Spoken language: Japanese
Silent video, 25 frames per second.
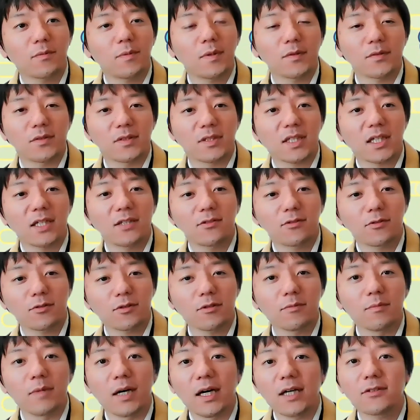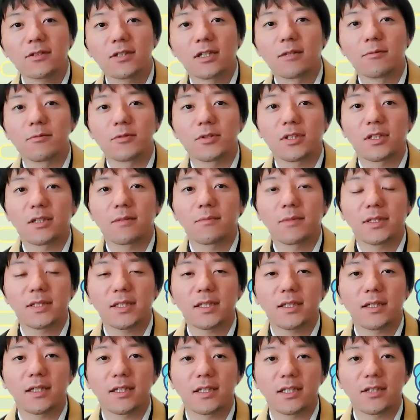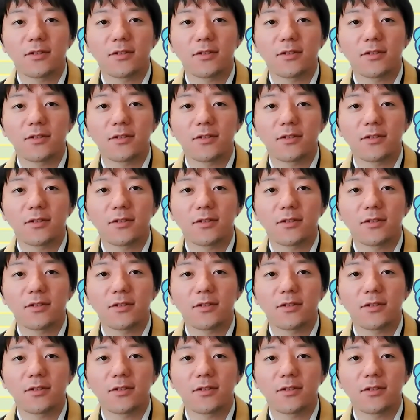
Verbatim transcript: 葉を使うこともあるかもしれませんが、